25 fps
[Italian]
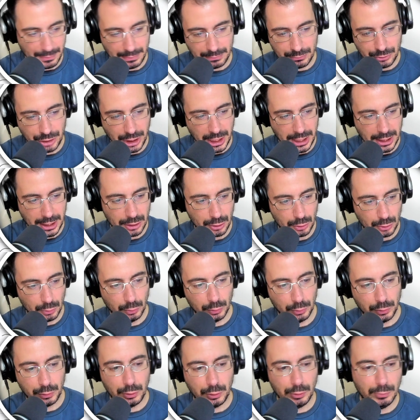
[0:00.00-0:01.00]
c'è su
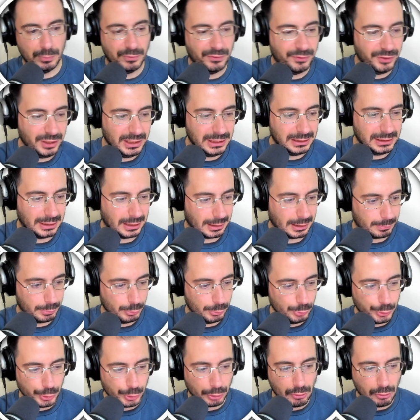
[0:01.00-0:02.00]

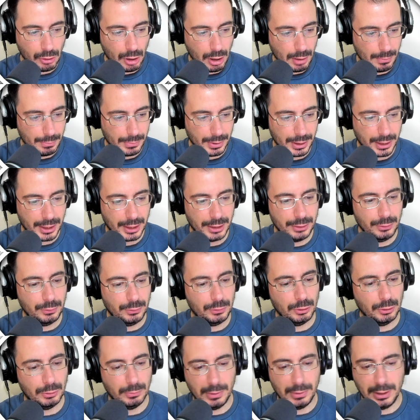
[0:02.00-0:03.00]
tubefilter.com,
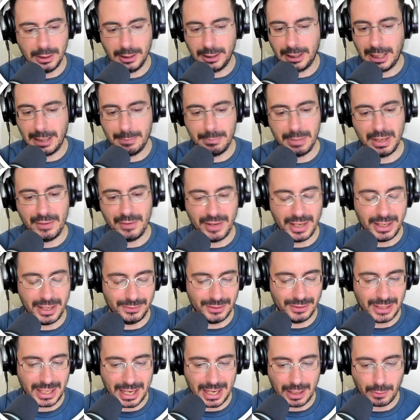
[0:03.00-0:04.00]
YouTube a breve
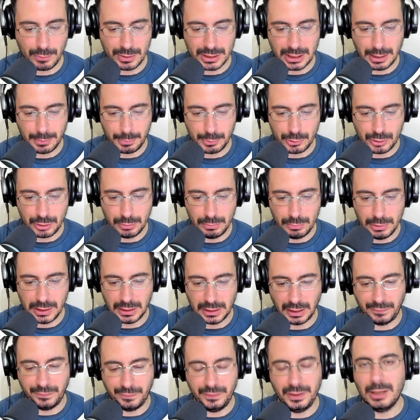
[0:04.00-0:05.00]
darà questa possibilità.
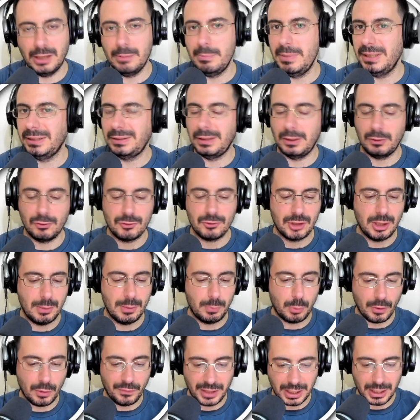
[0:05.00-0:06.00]
Finalmente non se ne
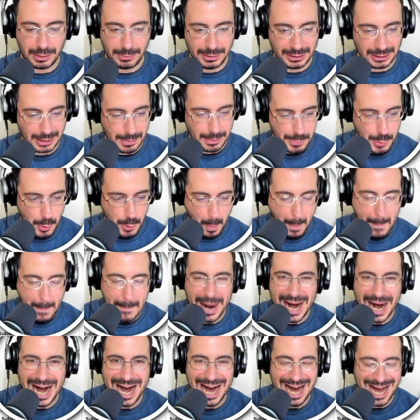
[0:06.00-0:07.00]
può veramente più,
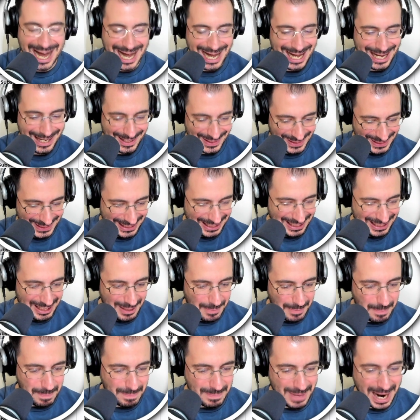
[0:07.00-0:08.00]
ma
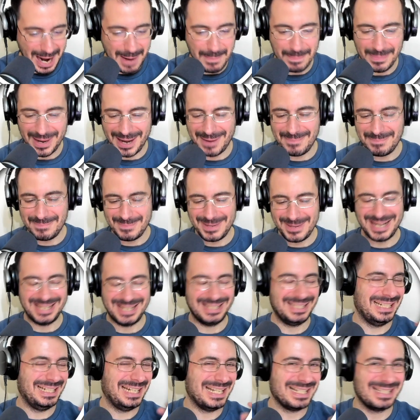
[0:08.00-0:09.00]
ma ma ma
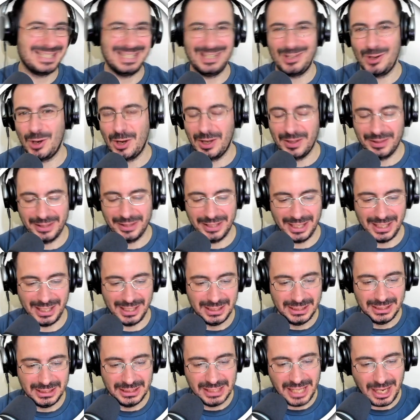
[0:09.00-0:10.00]
la seconda
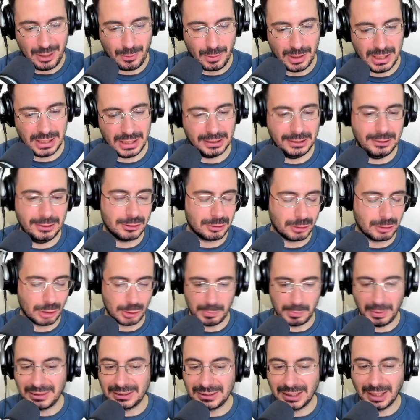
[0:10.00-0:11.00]
è quella che io sto
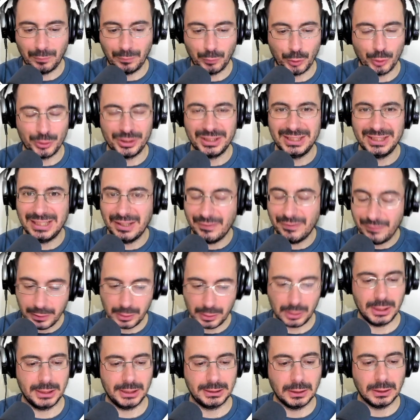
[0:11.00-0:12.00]
aspettando davvero
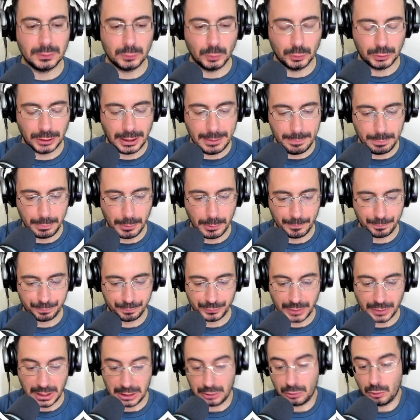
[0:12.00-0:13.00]
da tanto tempo
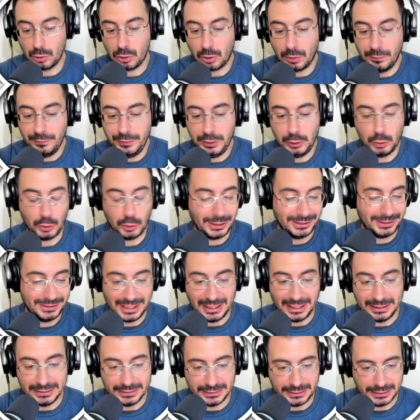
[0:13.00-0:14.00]
e sono convinto che
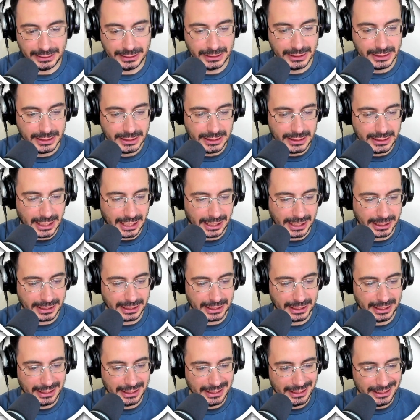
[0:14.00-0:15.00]
tanti
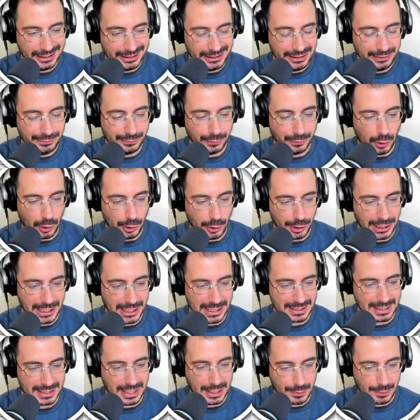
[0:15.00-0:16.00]
anche di voi la
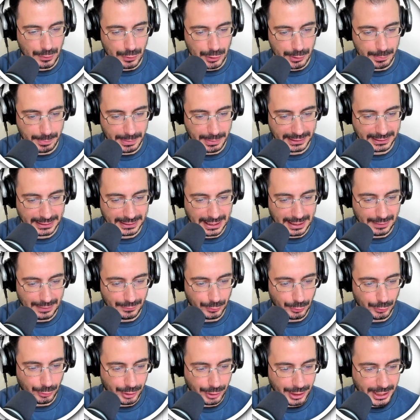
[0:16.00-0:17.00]
stanno
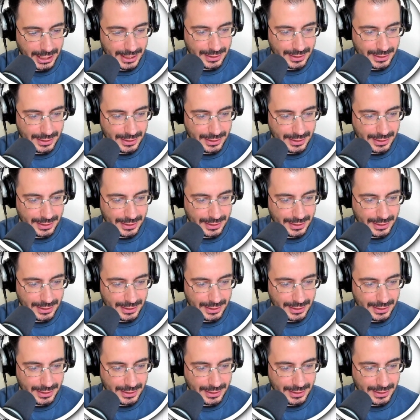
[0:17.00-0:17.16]
aspettando ed